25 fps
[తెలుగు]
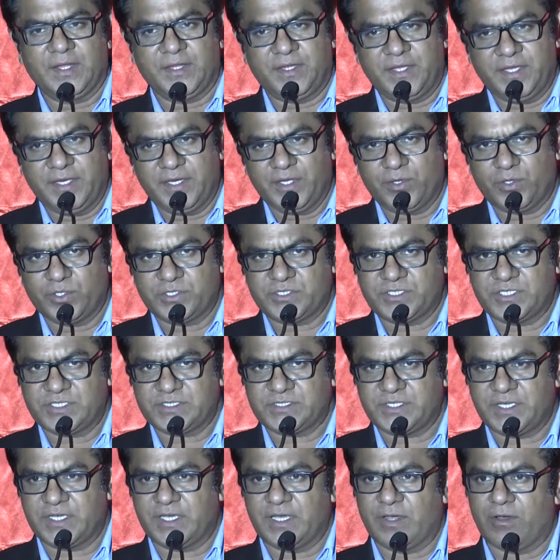దీనికి
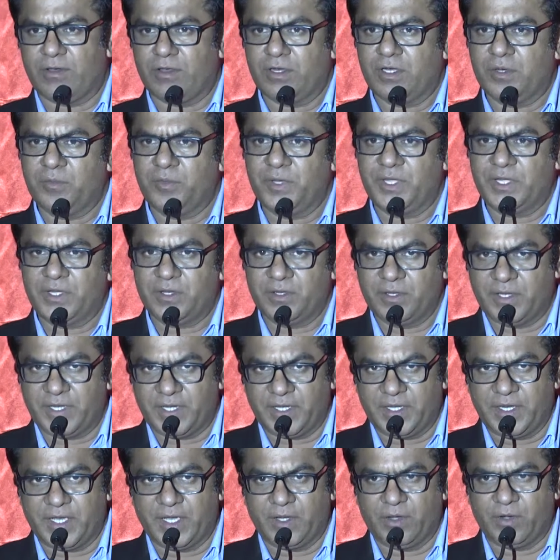వచ్చేసి గవర్నమెంట్
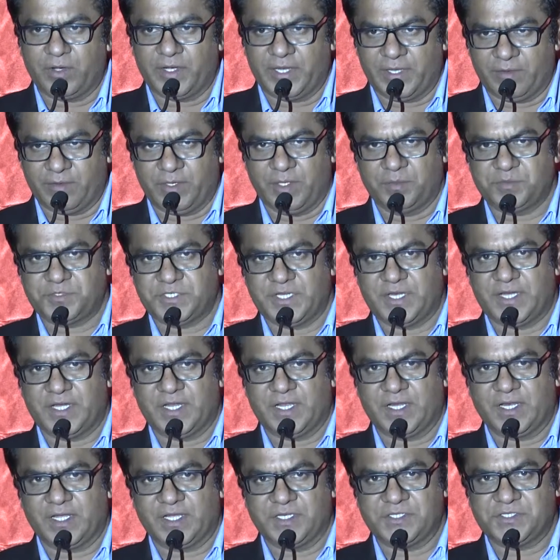ఇండియాలో డెవలప్
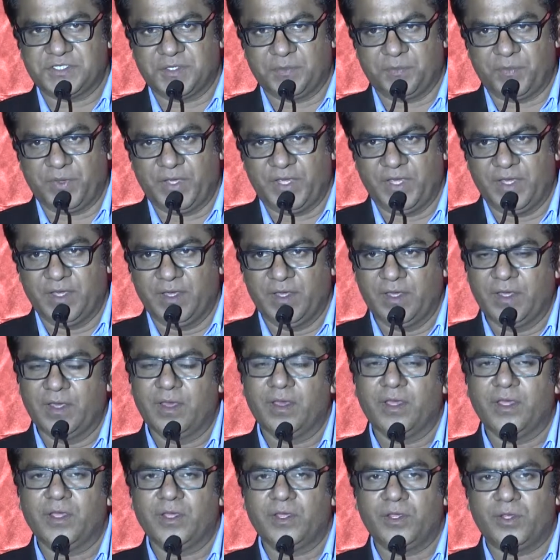చేయడానికి అని చెప్పి
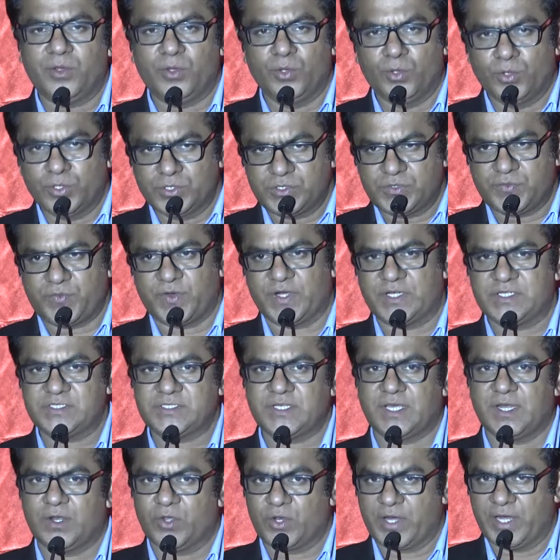హ్యూజ్
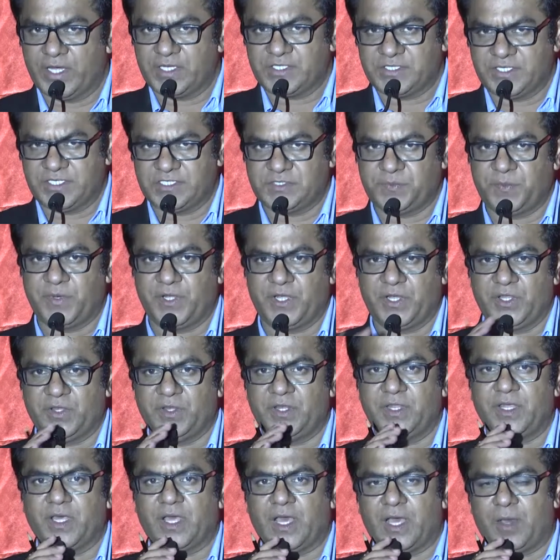ఫండ్స్ అలొకేట్ చేసి
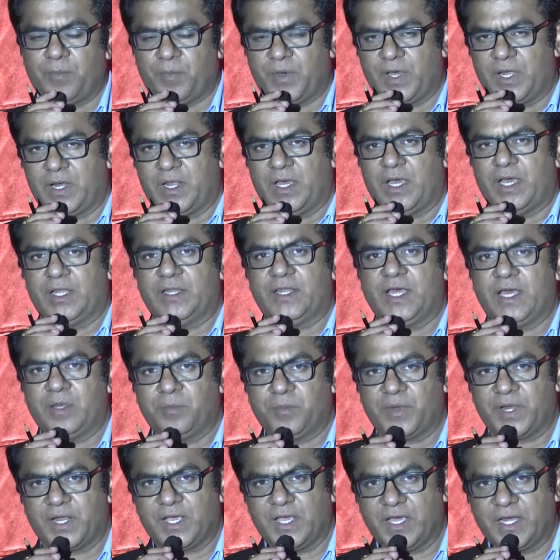పెట్టింది ఆ దాని
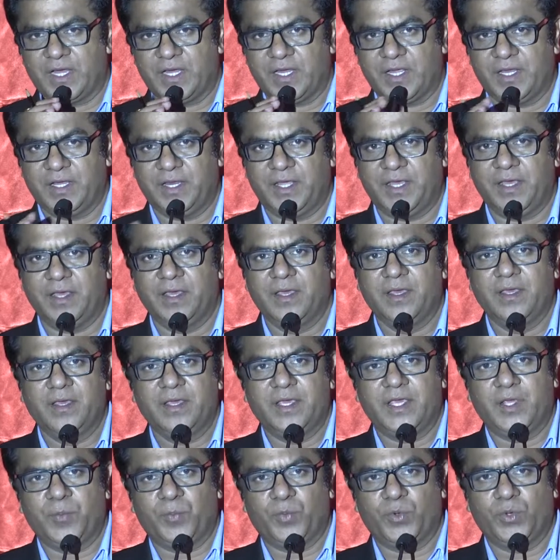ప్రకారంగానే
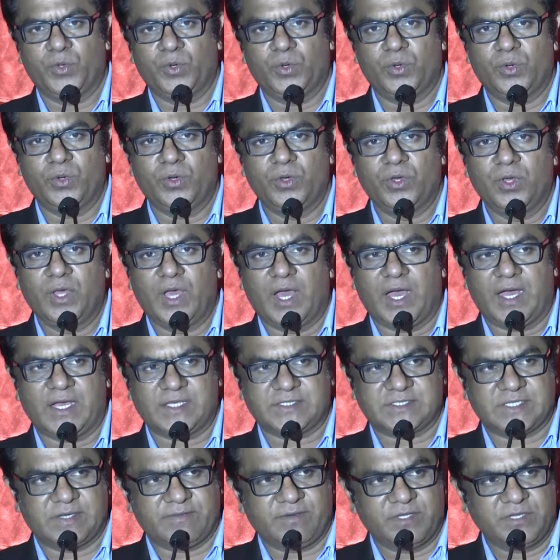ఇప్పుడు ఆ
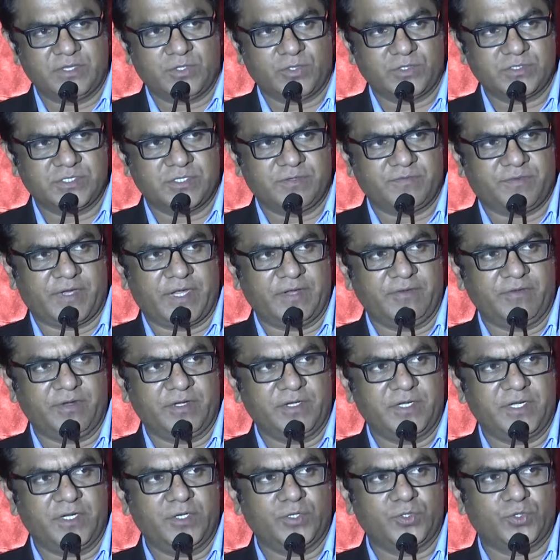సెవెన్ థౌజండ్ ఫైవ్
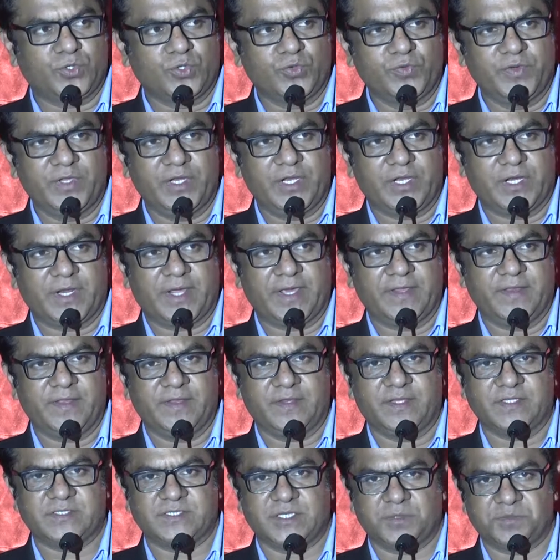హండ్రెడ్ టూ వీలర్కి
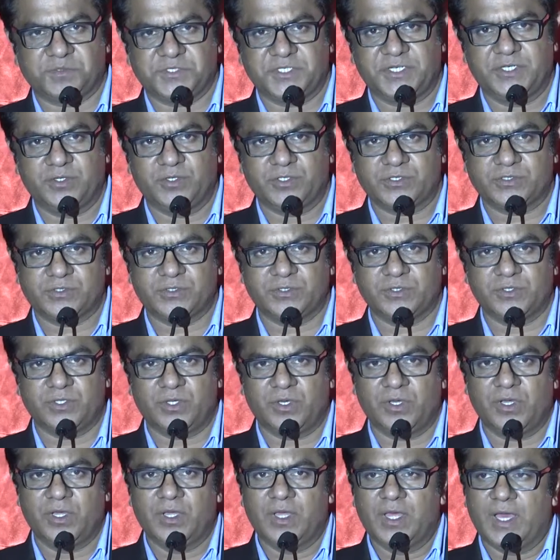ఏదైతే సబ్సిడీ
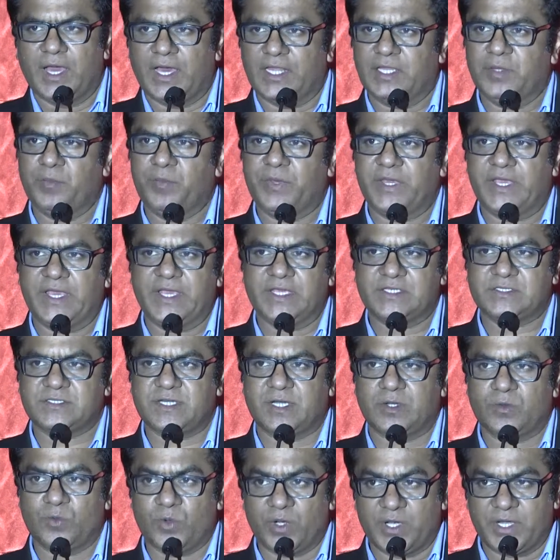వస్తుందో అది బిగ్గెస్ట్
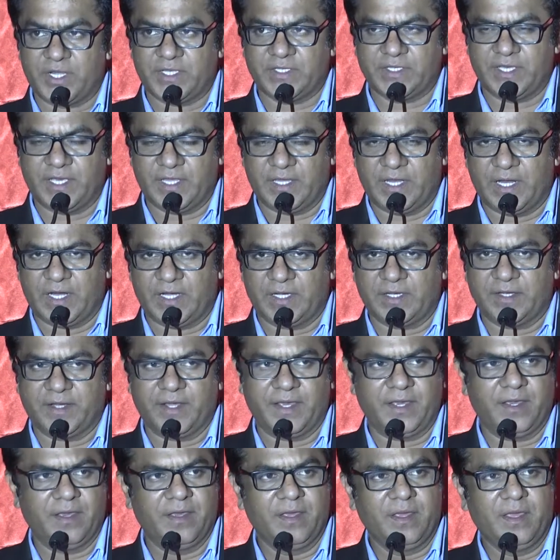అడ్వాంటేజ్ ఎలా
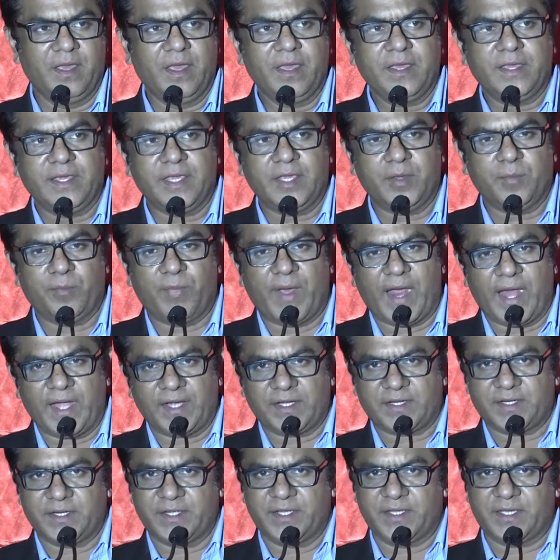అంటే ఈ
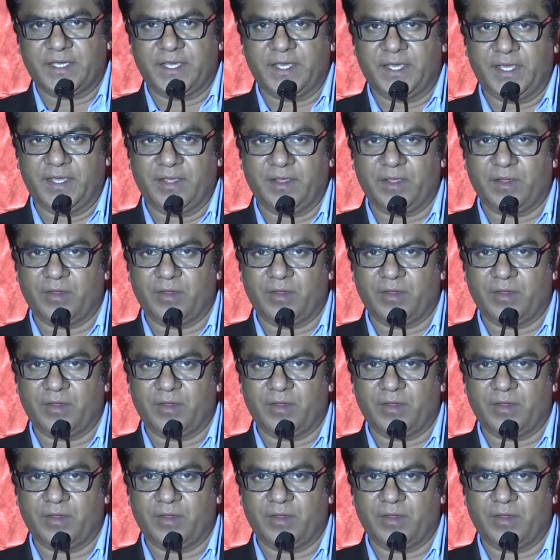బ్యాటరీకి